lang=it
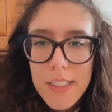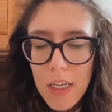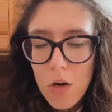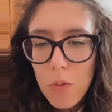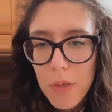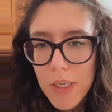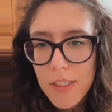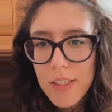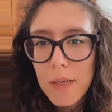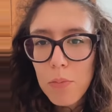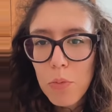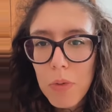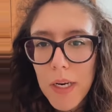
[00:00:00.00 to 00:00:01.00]
Stanno per
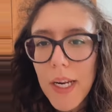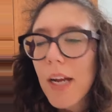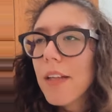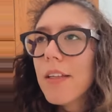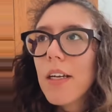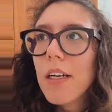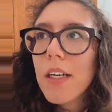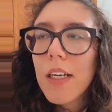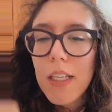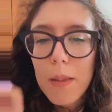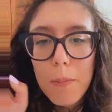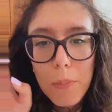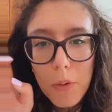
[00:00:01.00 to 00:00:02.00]
essere pubblicati anche
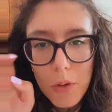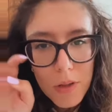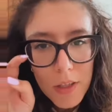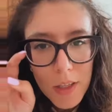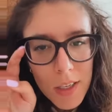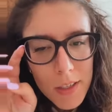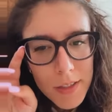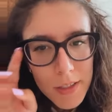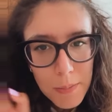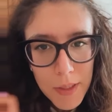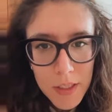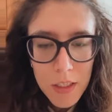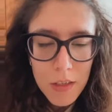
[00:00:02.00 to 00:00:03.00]
gli importi degli
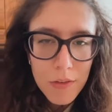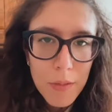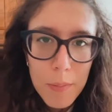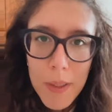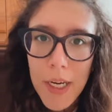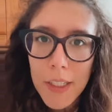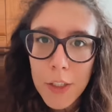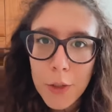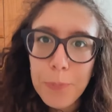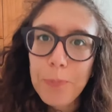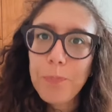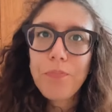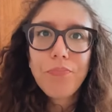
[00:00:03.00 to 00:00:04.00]
stipendi di
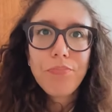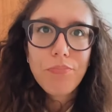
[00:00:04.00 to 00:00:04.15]
febbraio,